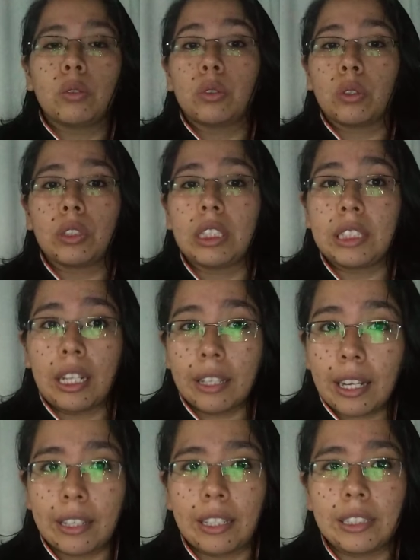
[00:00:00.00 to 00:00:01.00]
sus dos
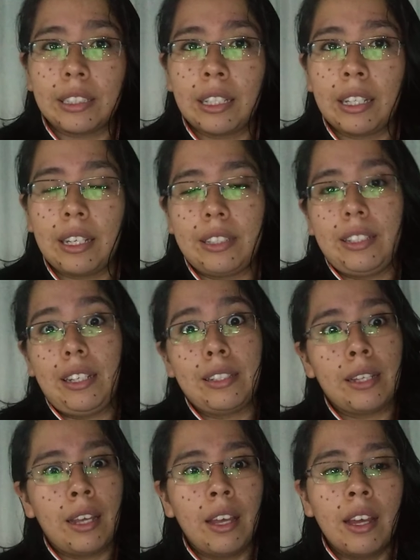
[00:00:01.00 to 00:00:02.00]
estandartes. Así
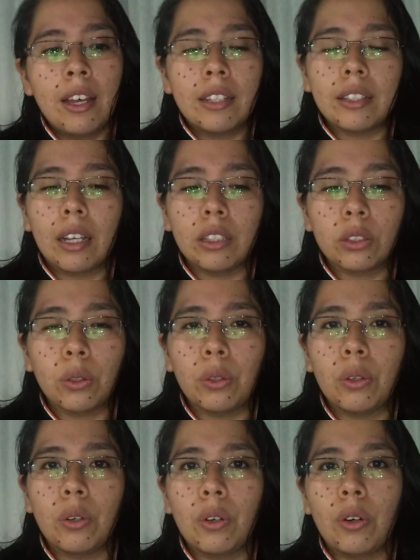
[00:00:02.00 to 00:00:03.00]
es,
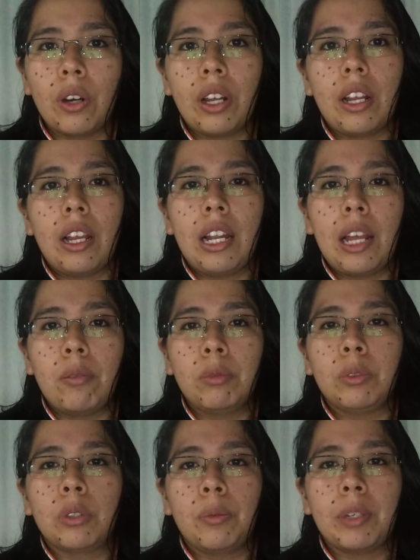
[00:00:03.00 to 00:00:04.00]
tanto el
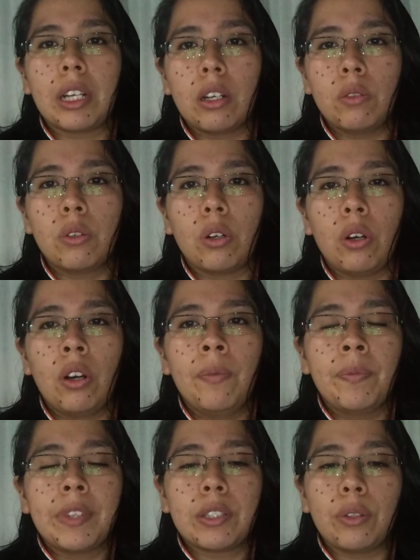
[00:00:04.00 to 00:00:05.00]
emo como el canguro
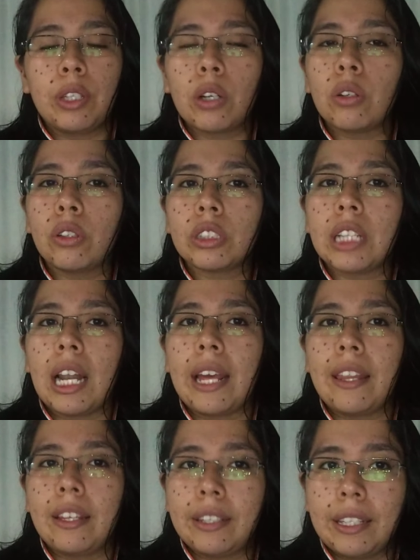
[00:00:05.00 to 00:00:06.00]
son iconos de
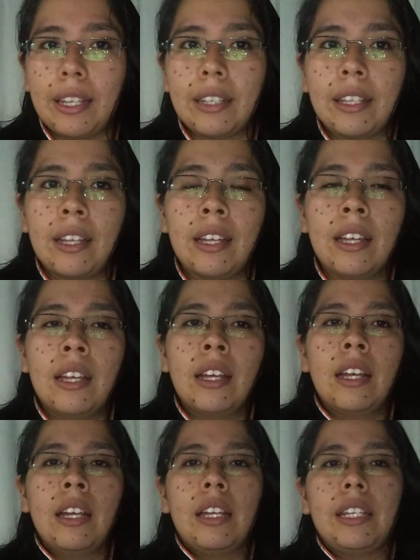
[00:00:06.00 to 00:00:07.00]
la identidad
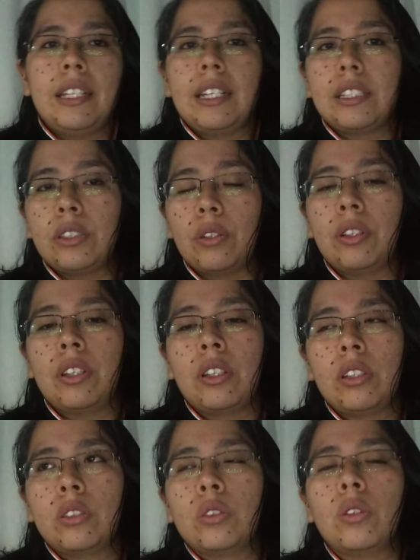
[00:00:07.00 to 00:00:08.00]
y nación
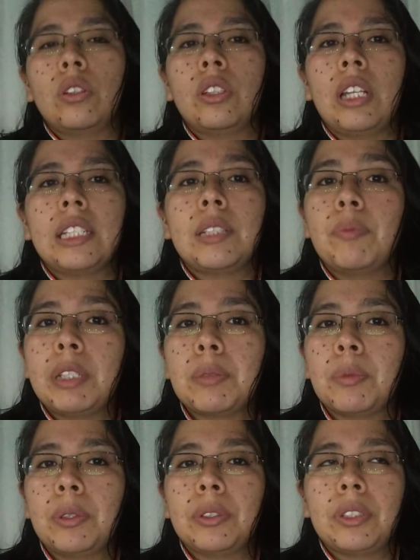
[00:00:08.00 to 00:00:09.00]
son
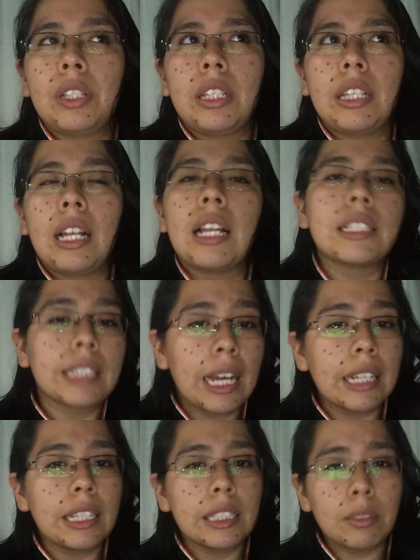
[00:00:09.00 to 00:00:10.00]
asimismo de las
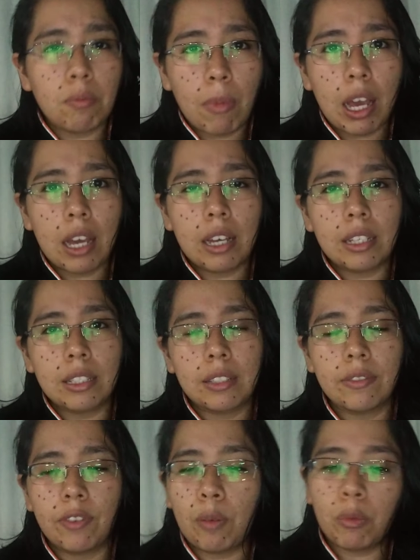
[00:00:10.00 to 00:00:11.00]
carnes
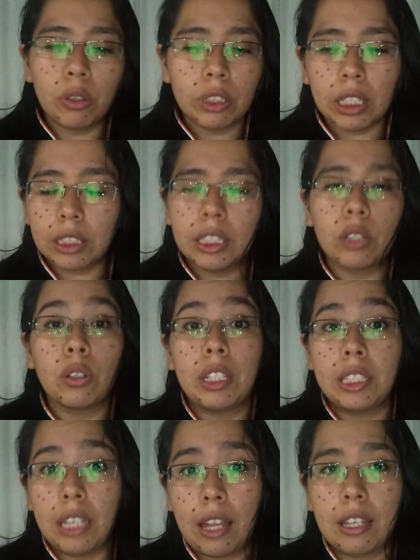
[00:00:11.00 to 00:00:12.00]
más famosas y
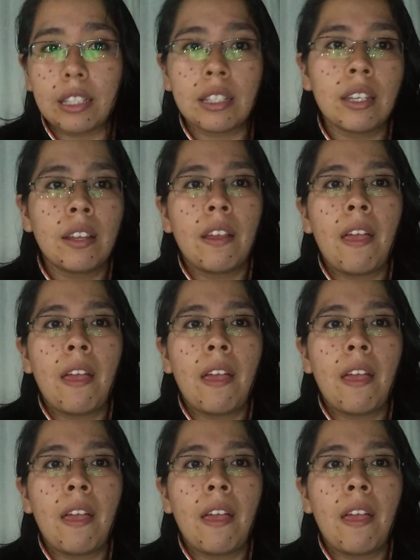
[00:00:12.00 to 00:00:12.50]
codiciadas.